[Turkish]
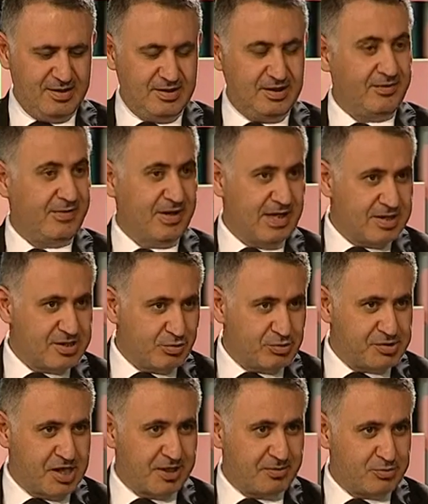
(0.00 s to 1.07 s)
defalarca
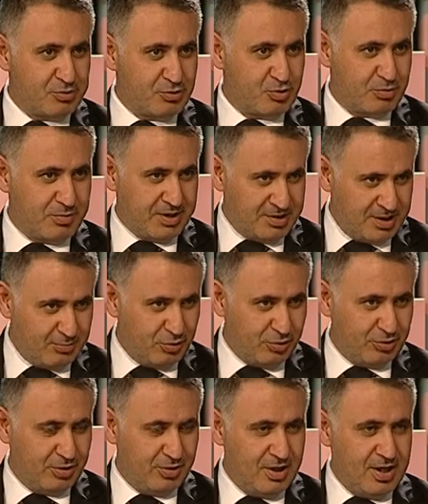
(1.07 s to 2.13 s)
Kuzey Kıbrıs Türk Cumhuriyeti'nde
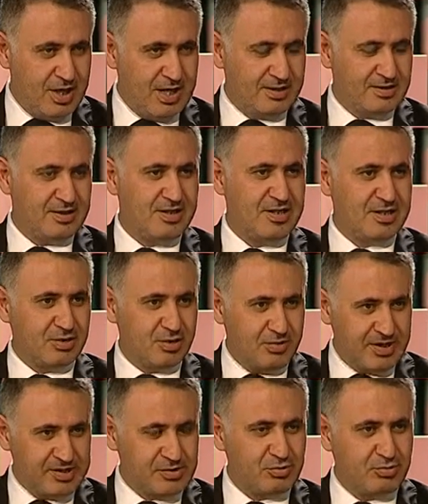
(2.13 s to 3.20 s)
bulundu. Hatta Yakın
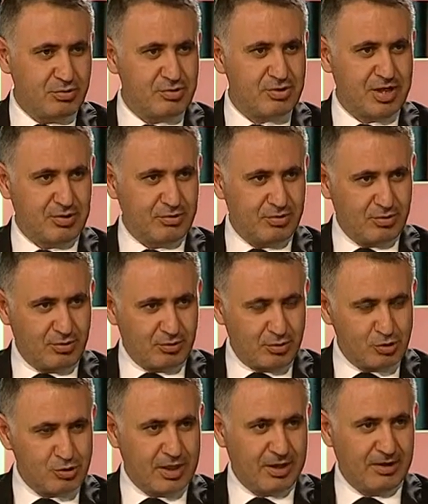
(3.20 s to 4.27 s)
Üniversitesi kurucu rektörü Doktor
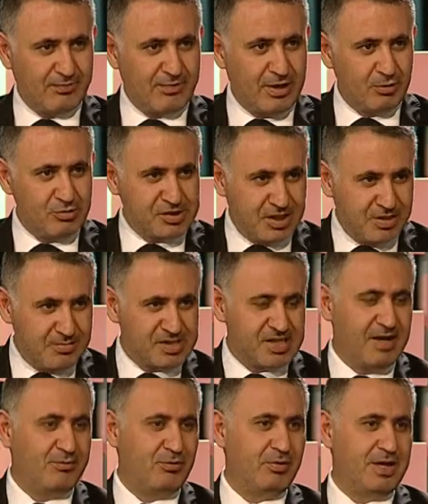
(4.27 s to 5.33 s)
Suat İrfan Gülsel'in
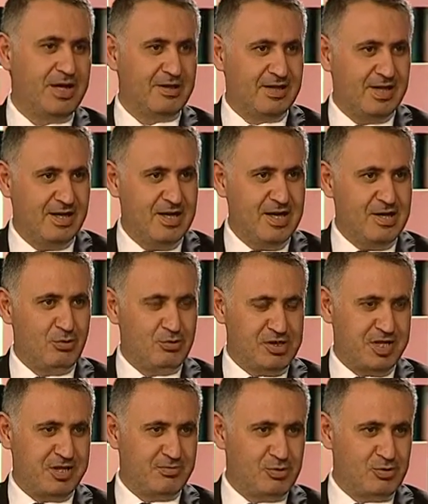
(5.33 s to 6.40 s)
misafir olarak da
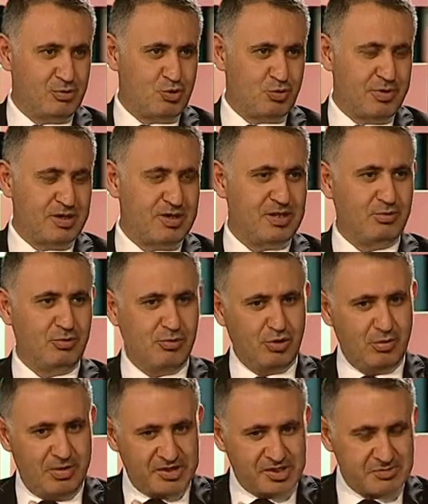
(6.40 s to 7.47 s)
Kuzey Kıbrıs Türk Cumhuriyeti'nde bulunduğu
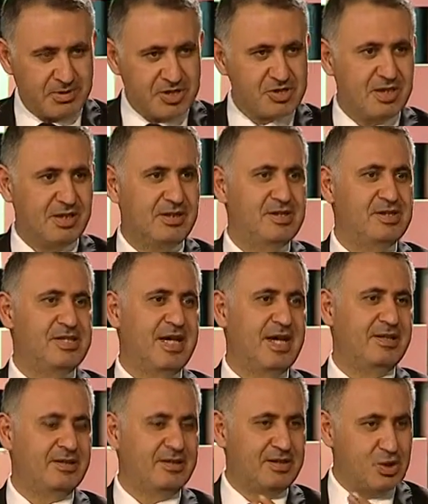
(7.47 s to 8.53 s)
meclis başkanını
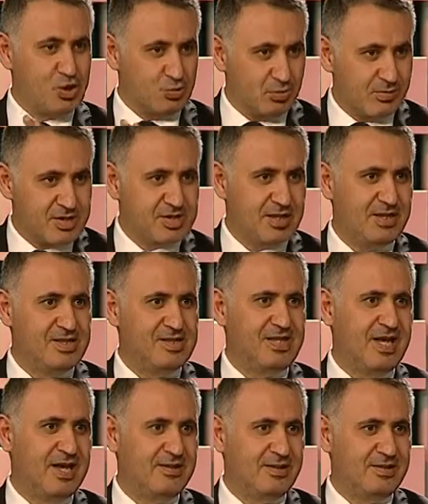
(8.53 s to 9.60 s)
ziyaret etti, cumhurbaşkanını
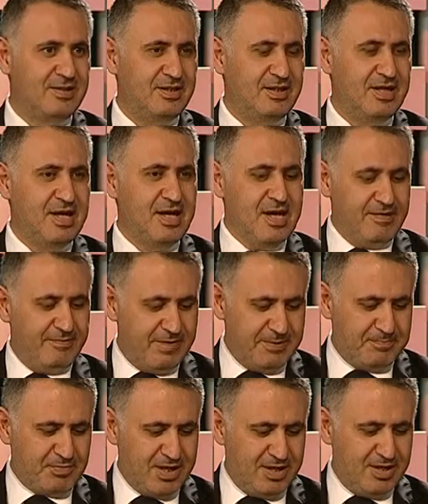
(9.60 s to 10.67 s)
ziyaret etti ve
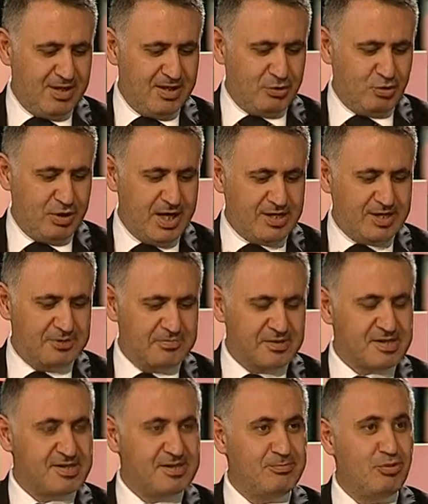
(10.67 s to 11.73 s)
e, Güney
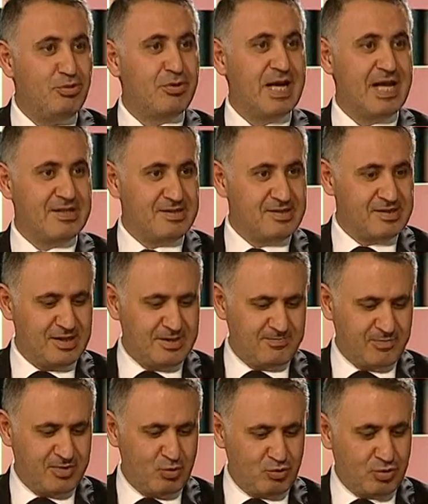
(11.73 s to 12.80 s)
Kıbrıs Büyükelçisi
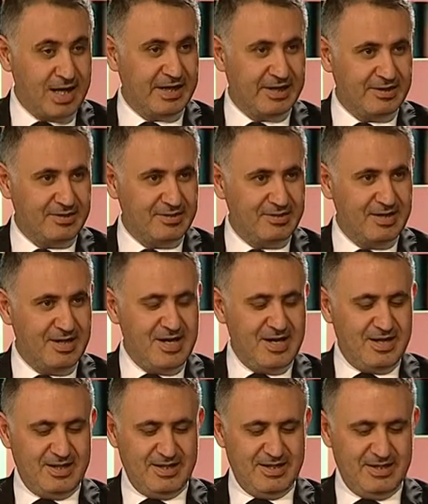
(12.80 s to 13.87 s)
Ukrayna'nın
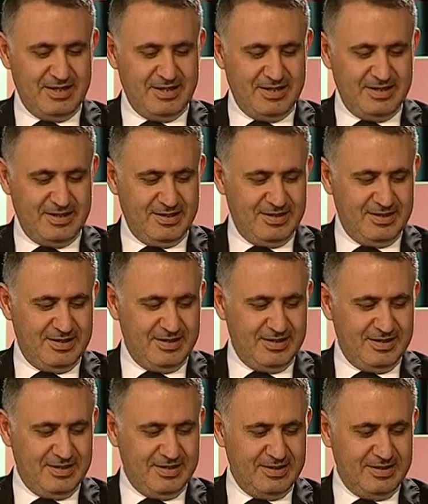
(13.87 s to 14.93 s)

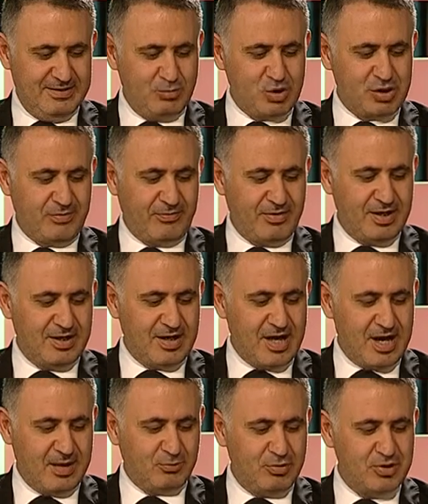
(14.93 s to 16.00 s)
e, Mustafa
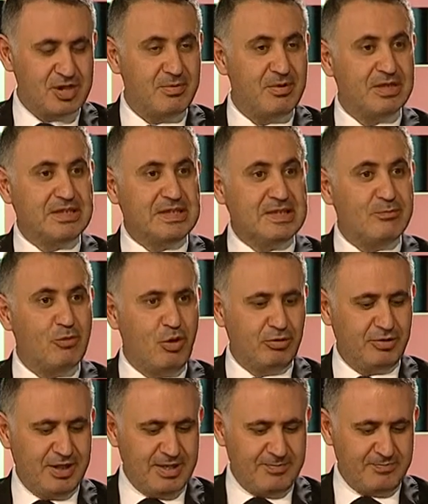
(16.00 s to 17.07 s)
Abdülcemil
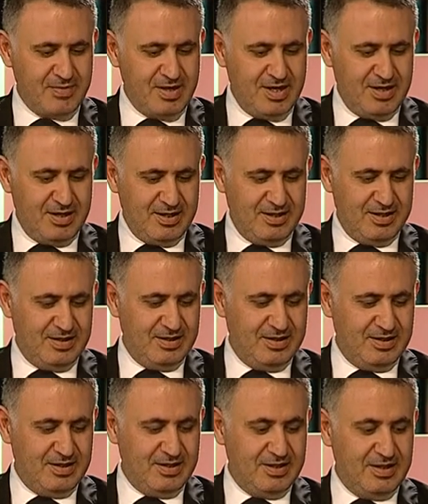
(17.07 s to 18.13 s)
Kırımoğlu'na
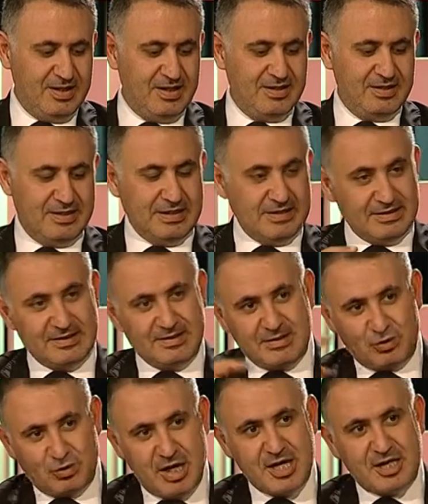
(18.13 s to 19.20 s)
e,
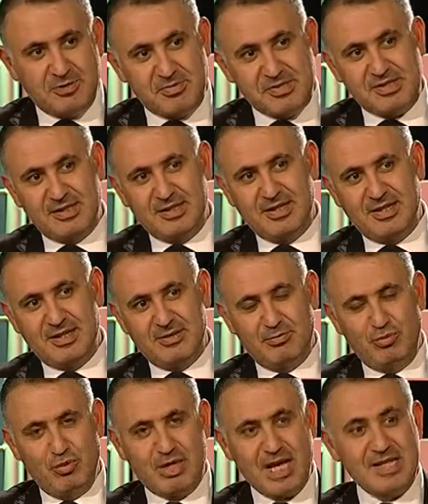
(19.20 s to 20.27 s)
Güney Kıbrıs e,
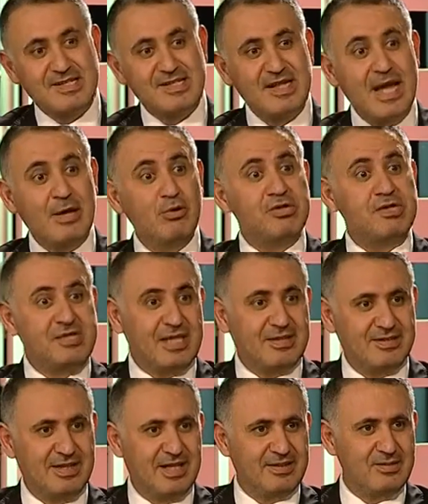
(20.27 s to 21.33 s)
Büyükelçisi'ne Enosis'i
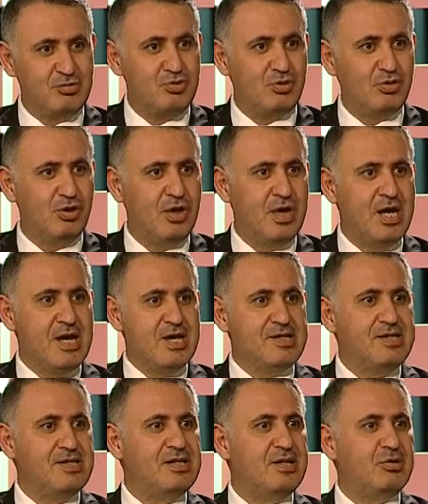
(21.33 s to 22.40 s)
hatırlattı. Çünkü
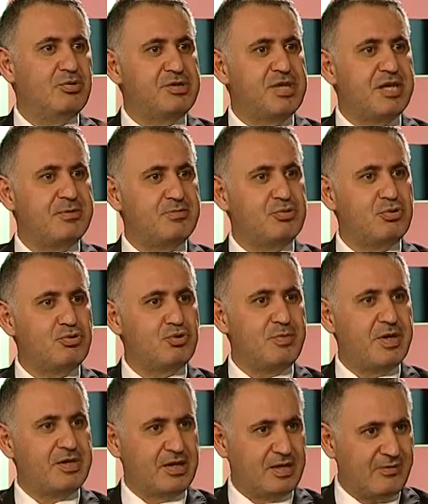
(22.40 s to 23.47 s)
siz dedi Kuzey Kıbrıs Türk
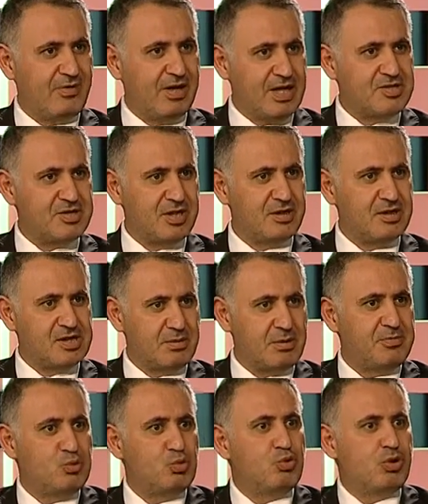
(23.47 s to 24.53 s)
Cumhuriyeti'ne defalarca gittiniz ama
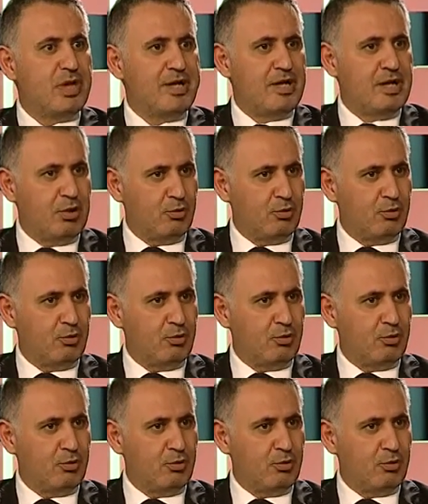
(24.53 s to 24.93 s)
biz Ukrayna ile